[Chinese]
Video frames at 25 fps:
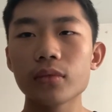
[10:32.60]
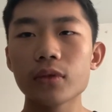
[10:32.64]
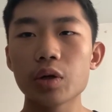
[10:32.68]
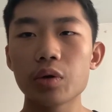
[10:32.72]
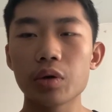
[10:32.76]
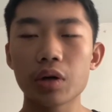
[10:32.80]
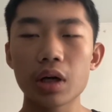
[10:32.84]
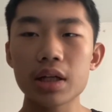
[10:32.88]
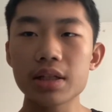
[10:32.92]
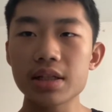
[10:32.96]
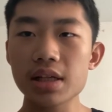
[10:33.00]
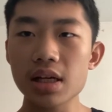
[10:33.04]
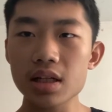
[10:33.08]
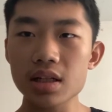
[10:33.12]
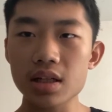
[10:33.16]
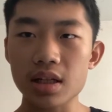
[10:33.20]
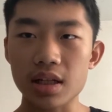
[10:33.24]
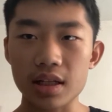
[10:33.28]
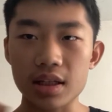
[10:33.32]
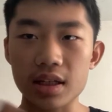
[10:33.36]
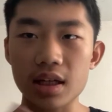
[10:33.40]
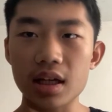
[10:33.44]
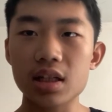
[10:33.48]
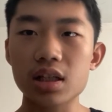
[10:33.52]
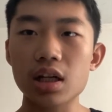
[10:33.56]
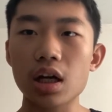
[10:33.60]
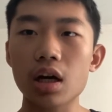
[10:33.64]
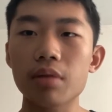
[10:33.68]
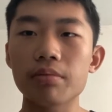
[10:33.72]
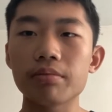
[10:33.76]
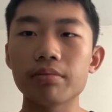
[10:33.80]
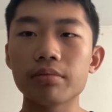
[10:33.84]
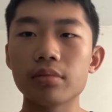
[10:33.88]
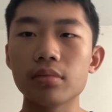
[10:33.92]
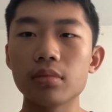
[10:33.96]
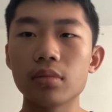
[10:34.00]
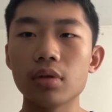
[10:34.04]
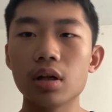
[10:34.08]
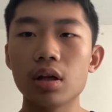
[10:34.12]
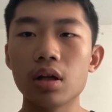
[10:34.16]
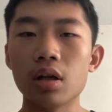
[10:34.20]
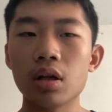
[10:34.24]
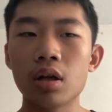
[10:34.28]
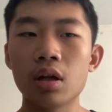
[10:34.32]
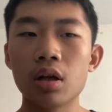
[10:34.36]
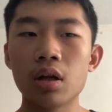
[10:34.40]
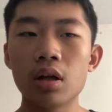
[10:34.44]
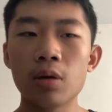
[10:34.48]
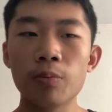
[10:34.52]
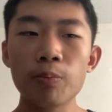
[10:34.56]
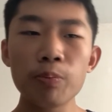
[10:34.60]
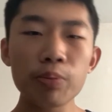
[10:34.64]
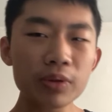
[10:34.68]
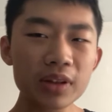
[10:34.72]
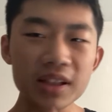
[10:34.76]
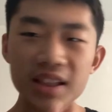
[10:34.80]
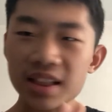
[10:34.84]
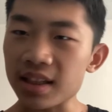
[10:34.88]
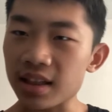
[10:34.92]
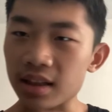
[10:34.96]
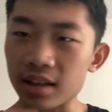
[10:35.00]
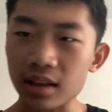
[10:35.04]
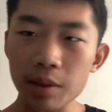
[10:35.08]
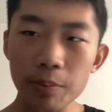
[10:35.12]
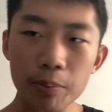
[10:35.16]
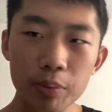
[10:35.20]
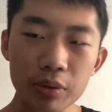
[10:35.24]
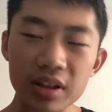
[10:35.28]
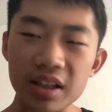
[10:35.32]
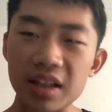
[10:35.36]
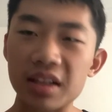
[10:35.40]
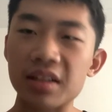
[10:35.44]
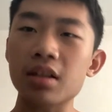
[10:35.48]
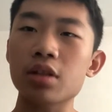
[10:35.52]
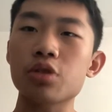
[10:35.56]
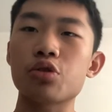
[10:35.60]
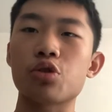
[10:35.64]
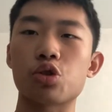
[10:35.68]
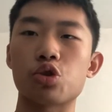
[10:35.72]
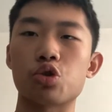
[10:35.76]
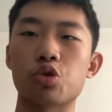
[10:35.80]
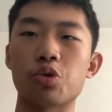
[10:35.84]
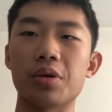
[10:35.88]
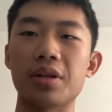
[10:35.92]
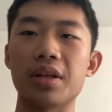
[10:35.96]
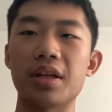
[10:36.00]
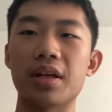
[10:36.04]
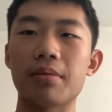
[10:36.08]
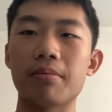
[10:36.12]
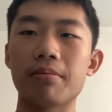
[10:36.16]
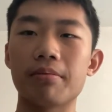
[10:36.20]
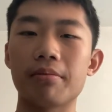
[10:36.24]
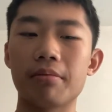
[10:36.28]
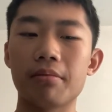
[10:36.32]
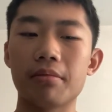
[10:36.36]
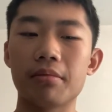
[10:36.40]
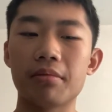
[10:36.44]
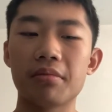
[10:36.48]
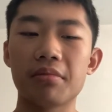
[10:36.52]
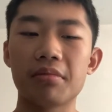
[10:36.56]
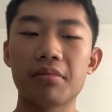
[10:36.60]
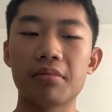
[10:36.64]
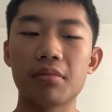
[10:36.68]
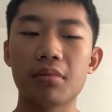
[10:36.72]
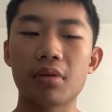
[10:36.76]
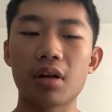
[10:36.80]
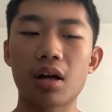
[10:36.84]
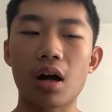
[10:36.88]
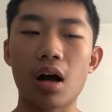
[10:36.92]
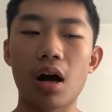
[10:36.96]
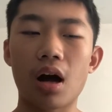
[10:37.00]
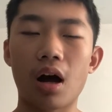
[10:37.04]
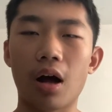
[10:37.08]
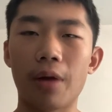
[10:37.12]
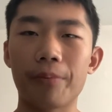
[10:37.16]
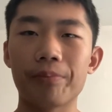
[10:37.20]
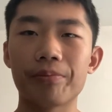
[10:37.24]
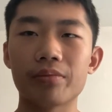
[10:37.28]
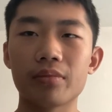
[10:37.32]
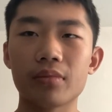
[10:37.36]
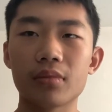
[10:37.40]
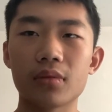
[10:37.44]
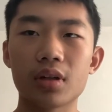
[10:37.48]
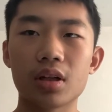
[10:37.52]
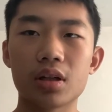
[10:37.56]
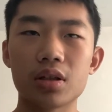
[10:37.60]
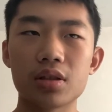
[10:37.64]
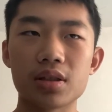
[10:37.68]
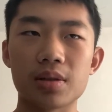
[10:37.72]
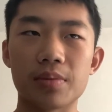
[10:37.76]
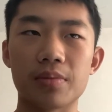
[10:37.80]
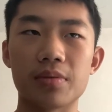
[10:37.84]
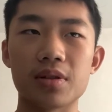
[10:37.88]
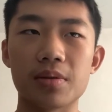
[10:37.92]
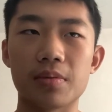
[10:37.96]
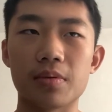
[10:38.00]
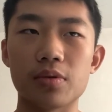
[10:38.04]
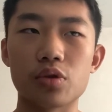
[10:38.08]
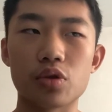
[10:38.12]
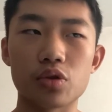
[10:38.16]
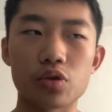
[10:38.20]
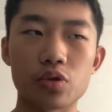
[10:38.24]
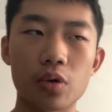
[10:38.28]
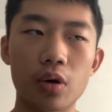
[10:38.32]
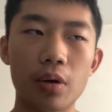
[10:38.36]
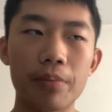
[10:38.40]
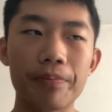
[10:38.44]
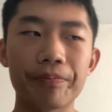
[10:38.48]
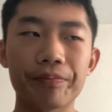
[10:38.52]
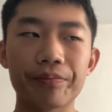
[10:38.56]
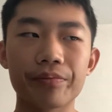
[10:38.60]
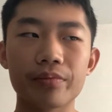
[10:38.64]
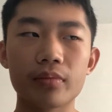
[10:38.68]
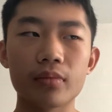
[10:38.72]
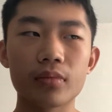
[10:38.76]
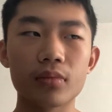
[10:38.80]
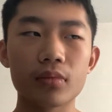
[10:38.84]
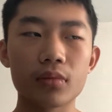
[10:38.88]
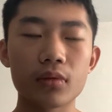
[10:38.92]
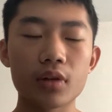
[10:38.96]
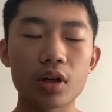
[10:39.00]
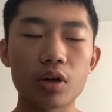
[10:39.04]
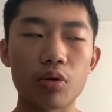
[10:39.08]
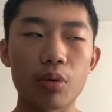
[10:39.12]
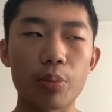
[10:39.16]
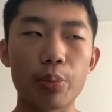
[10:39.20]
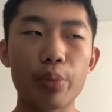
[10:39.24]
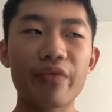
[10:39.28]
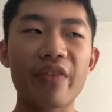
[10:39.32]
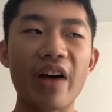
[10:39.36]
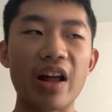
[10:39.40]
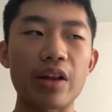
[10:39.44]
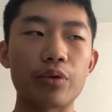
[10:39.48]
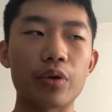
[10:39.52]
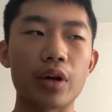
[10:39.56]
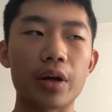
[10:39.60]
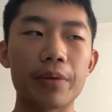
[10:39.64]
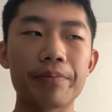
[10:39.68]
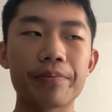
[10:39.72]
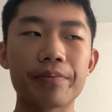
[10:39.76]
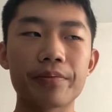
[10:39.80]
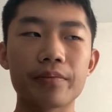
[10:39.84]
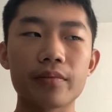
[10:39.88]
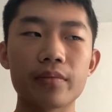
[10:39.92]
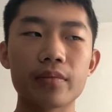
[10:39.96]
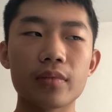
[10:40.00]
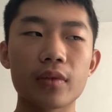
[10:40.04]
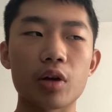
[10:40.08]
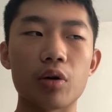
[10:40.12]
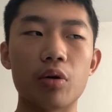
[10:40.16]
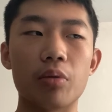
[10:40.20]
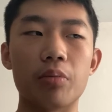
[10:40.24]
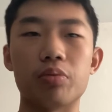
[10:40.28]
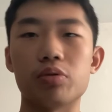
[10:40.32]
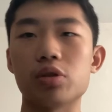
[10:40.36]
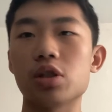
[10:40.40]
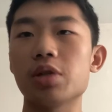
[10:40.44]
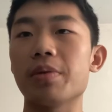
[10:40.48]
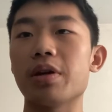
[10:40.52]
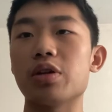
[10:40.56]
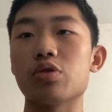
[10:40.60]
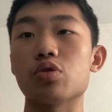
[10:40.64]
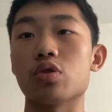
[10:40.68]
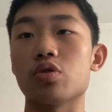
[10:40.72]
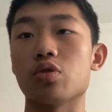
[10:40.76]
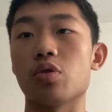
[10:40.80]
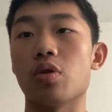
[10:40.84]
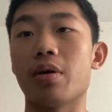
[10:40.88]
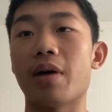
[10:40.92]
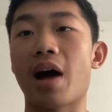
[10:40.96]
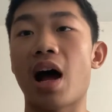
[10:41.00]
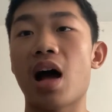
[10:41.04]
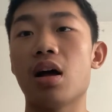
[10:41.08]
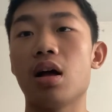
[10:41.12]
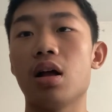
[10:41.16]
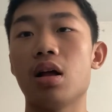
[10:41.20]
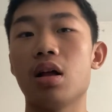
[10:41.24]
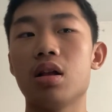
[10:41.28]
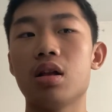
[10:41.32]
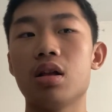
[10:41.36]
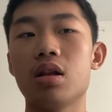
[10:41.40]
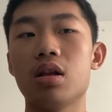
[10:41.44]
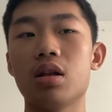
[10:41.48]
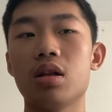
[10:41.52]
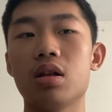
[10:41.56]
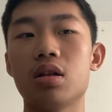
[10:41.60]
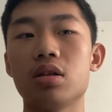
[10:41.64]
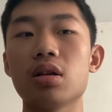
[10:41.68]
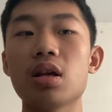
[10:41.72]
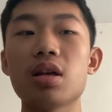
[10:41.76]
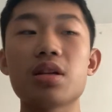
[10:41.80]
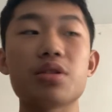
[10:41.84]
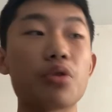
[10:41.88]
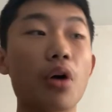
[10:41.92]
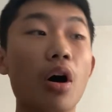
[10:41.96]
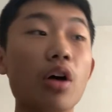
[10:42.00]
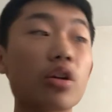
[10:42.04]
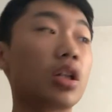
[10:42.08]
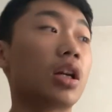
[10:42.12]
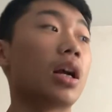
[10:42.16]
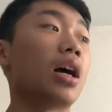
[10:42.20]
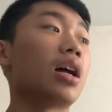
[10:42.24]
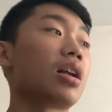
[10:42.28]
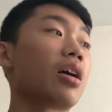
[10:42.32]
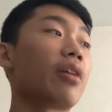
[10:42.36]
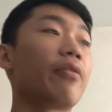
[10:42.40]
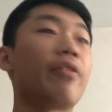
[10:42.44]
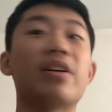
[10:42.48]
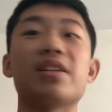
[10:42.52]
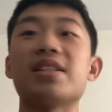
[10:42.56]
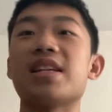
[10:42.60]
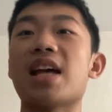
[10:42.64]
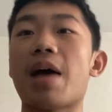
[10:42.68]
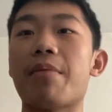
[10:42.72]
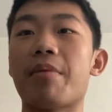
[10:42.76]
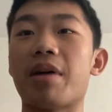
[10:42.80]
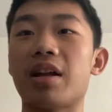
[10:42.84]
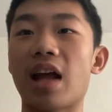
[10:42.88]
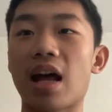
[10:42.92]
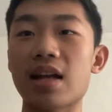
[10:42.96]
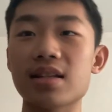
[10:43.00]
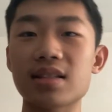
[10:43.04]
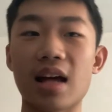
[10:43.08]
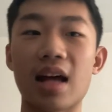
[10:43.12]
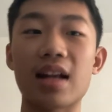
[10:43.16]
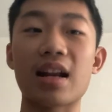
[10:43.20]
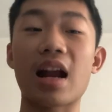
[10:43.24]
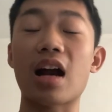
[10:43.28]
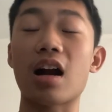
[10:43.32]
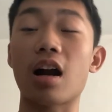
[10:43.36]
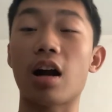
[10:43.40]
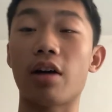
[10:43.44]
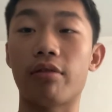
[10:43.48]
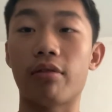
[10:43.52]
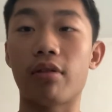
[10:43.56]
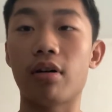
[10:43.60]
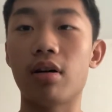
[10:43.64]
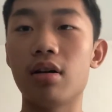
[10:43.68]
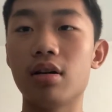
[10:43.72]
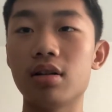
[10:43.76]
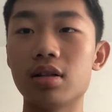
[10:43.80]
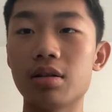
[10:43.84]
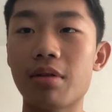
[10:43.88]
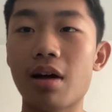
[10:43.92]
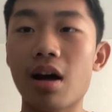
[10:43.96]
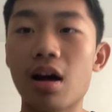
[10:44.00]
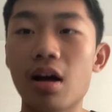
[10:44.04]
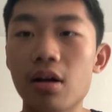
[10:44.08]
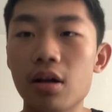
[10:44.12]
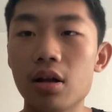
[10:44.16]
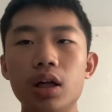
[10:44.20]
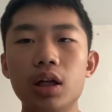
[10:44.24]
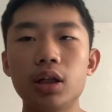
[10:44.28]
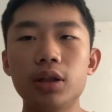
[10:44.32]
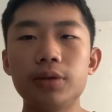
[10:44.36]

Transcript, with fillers: 我可以借着你一件事儿，不停的、不停的去说你，啊，怎么怎么做错，我不反对，我不是没做错，那你就要承担这个风险嘛，男子汉大丈夫是吧？